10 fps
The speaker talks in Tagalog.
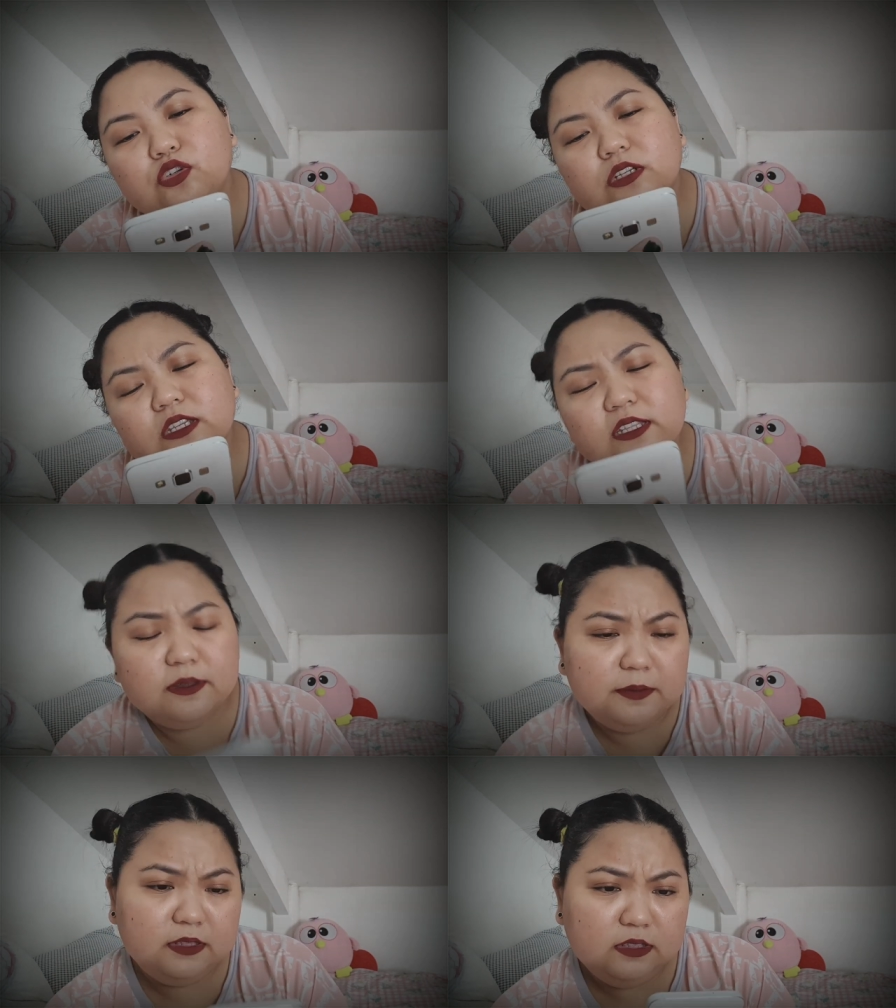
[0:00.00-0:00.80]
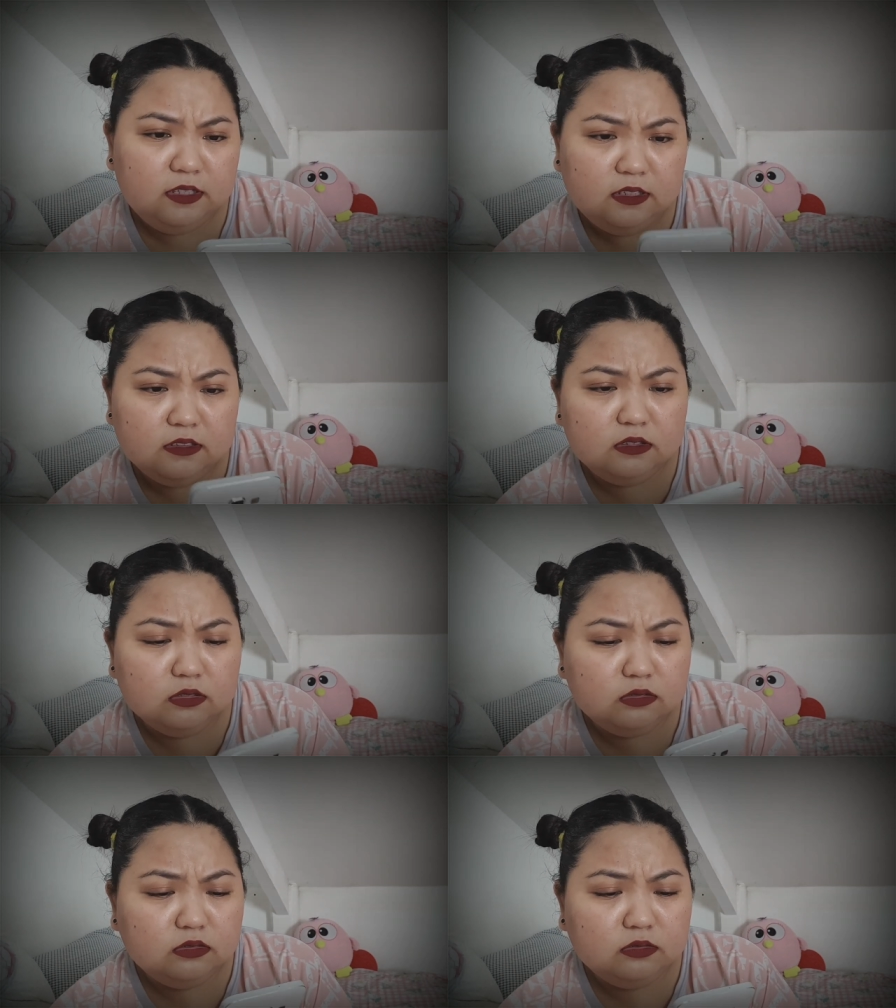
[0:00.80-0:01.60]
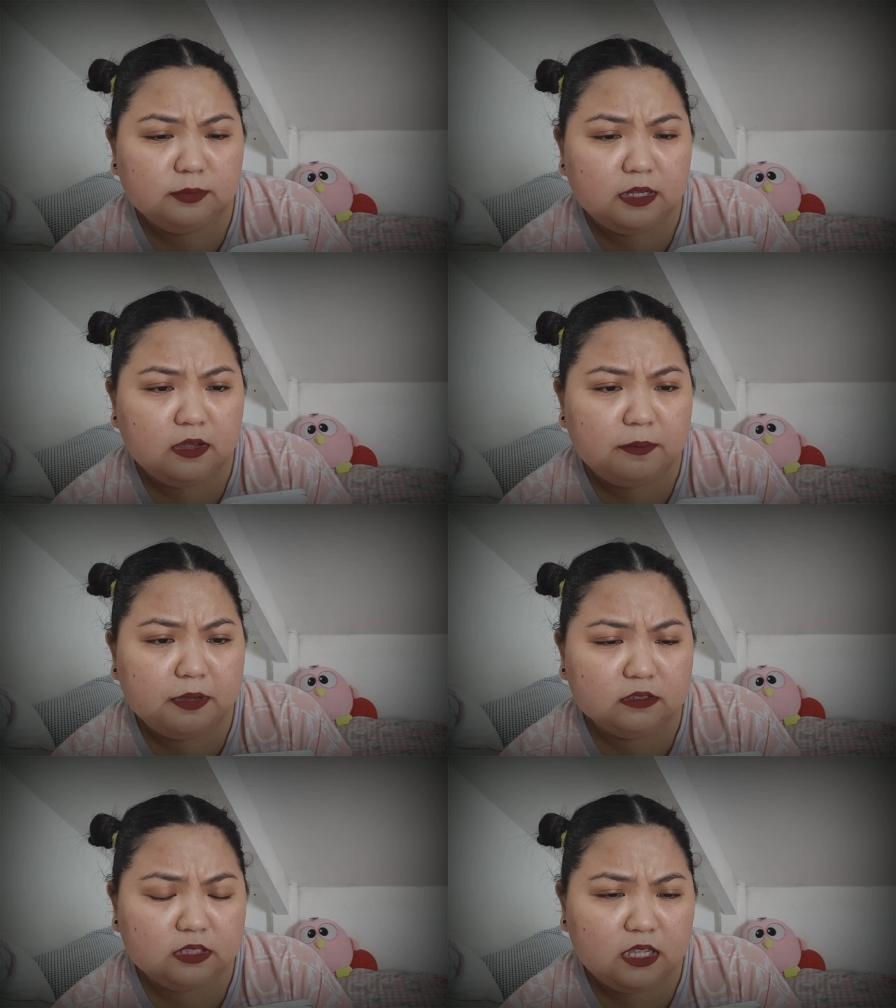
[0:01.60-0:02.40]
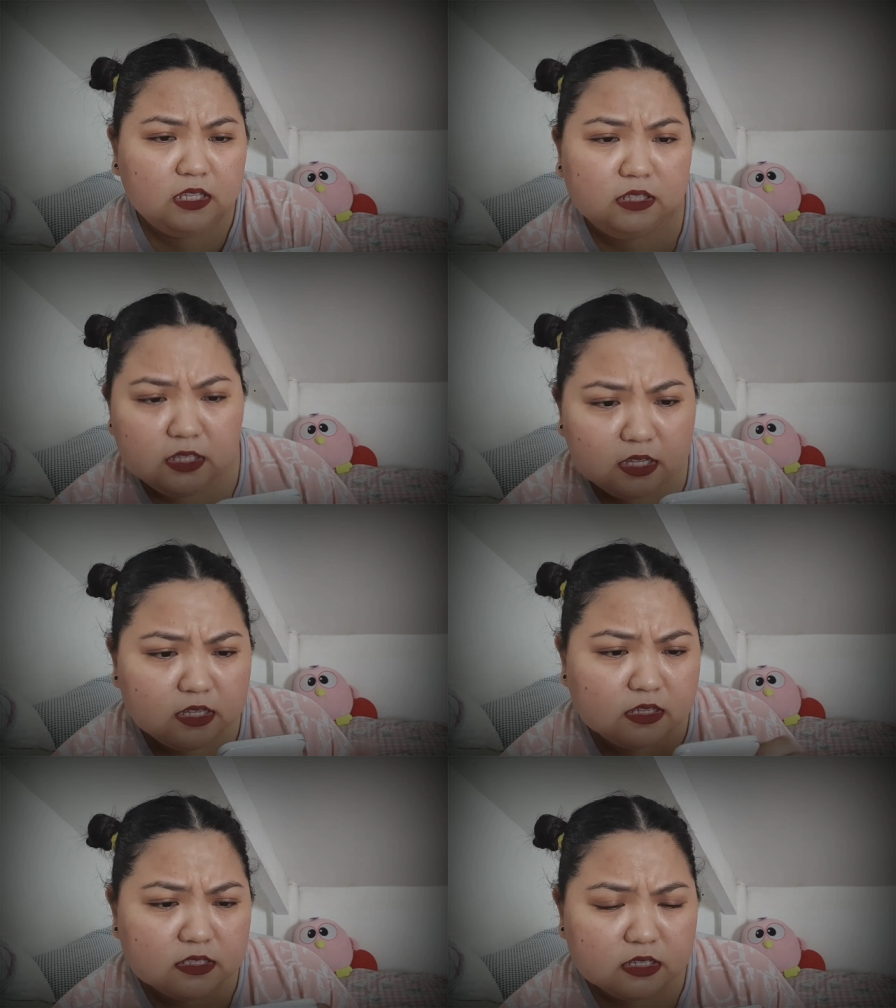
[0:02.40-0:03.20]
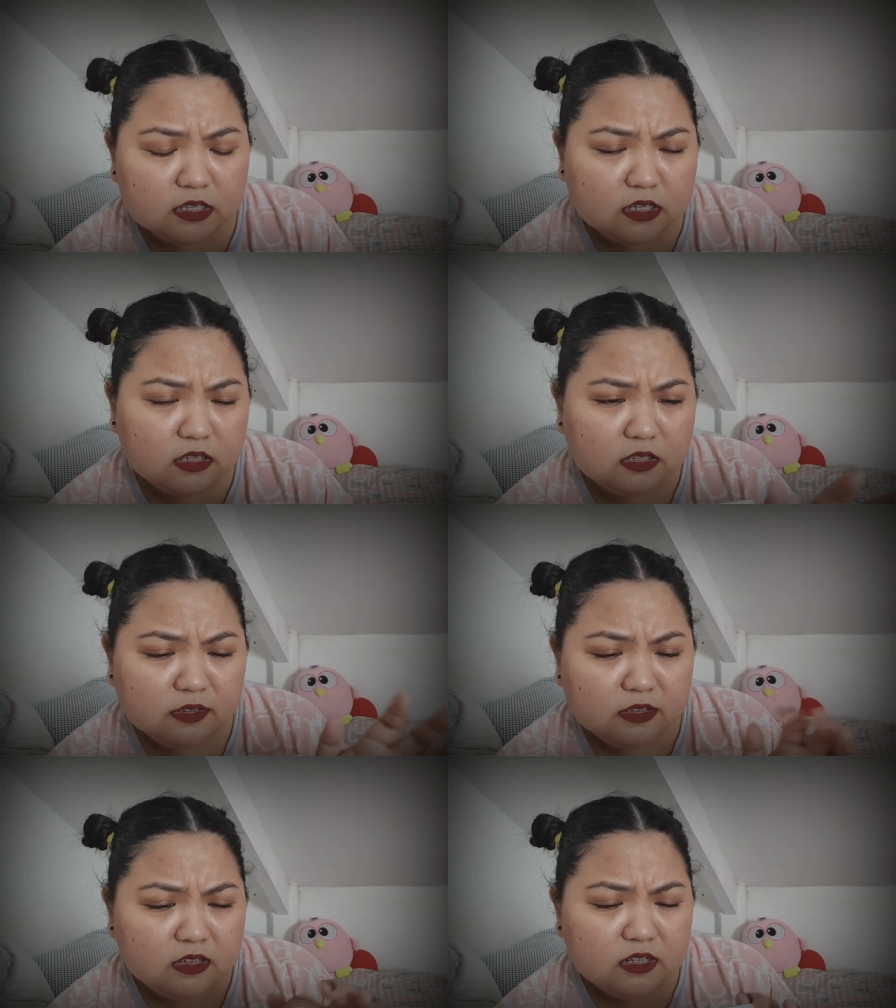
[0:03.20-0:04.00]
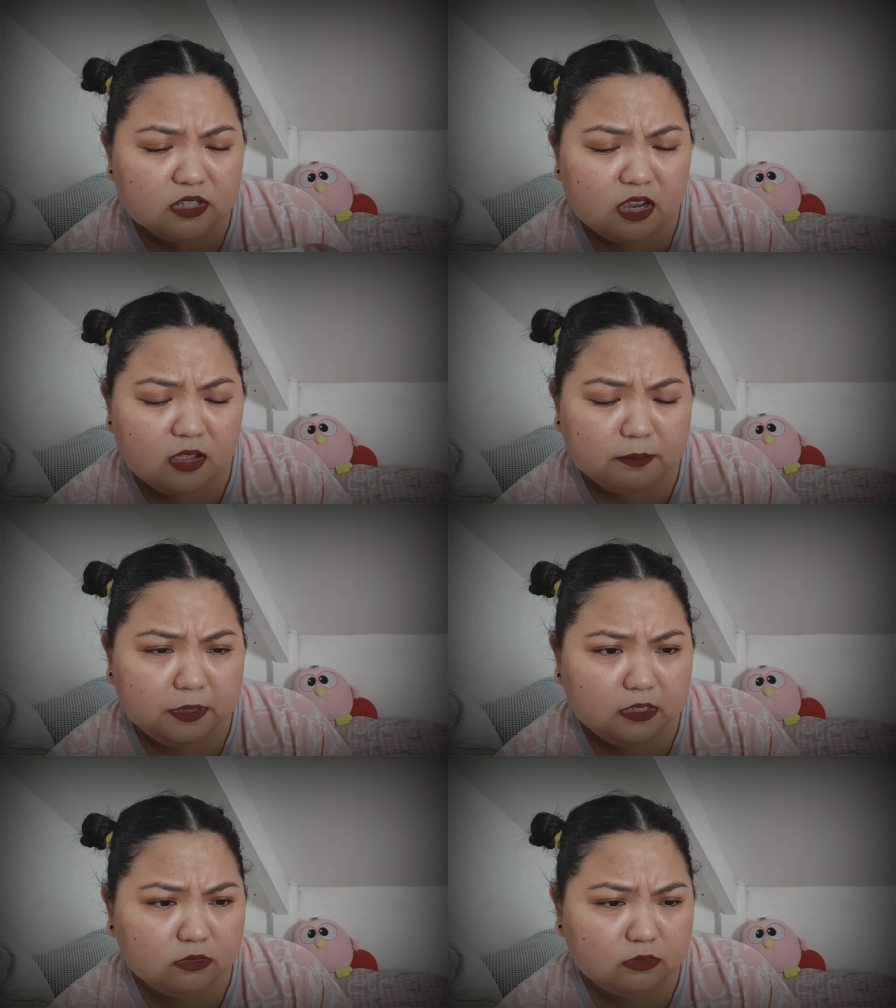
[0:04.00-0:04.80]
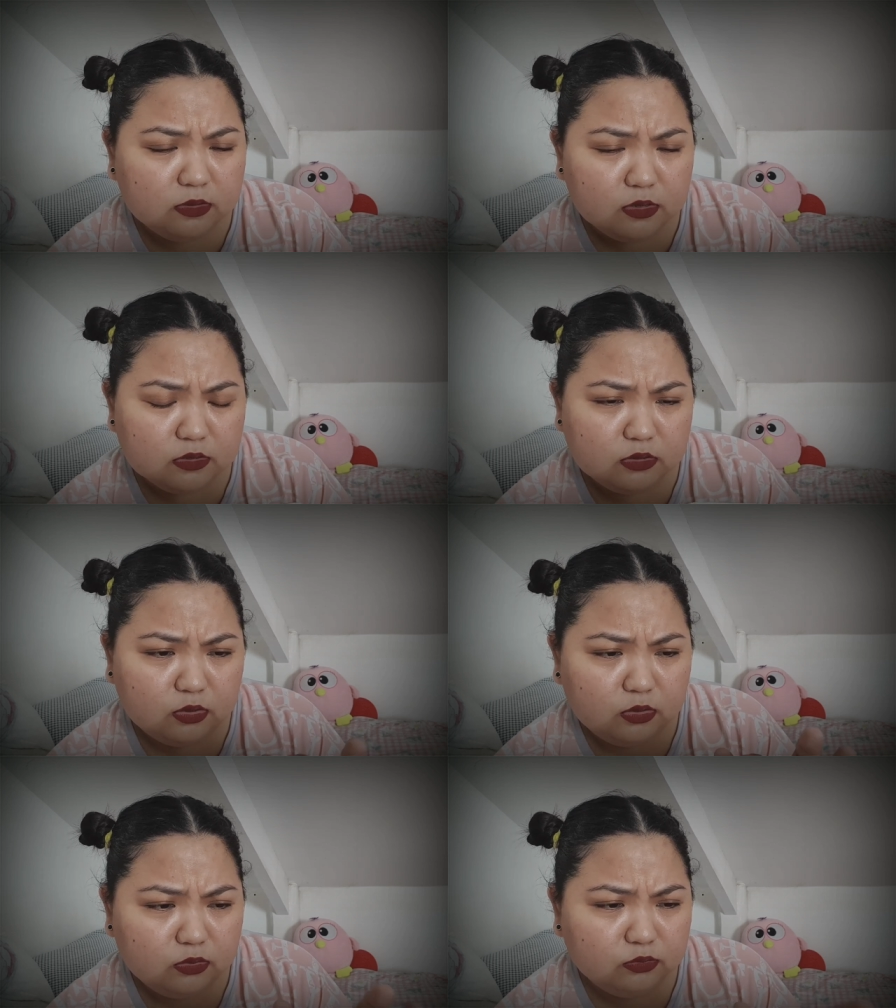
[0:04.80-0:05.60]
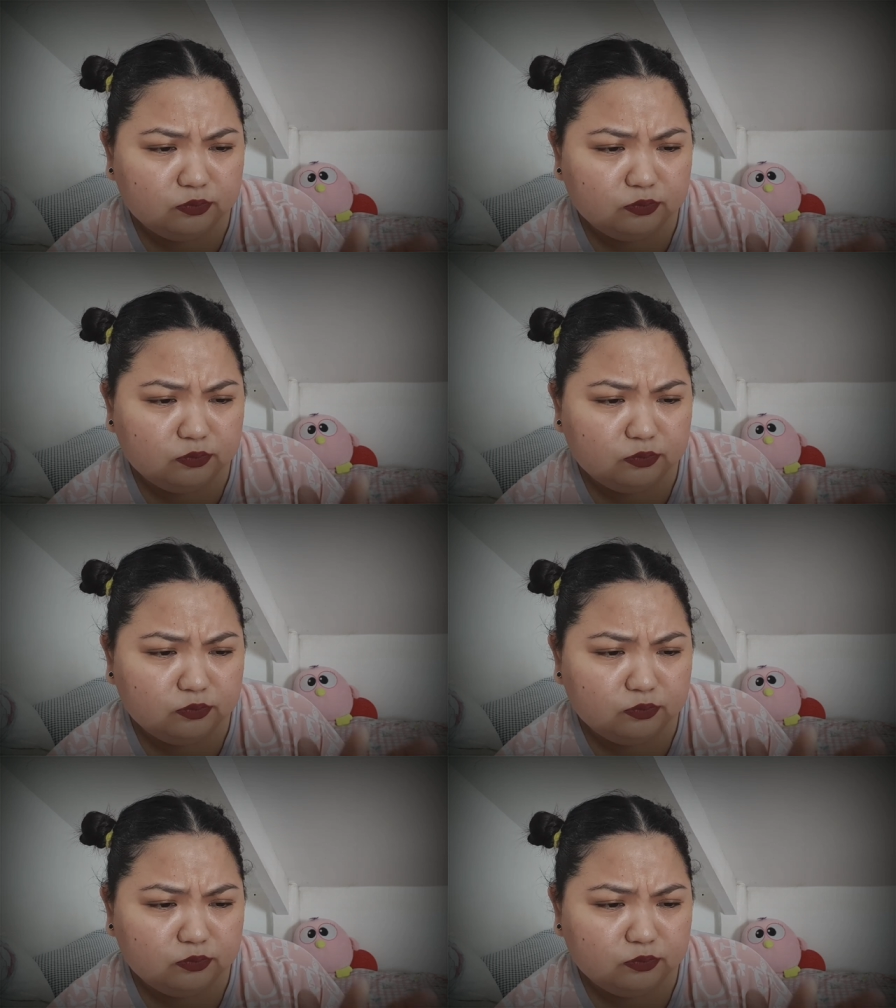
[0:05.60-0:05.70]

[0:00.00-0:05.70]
boring naman dito. Makapagtingin nga sa Shopee nung gusto ko.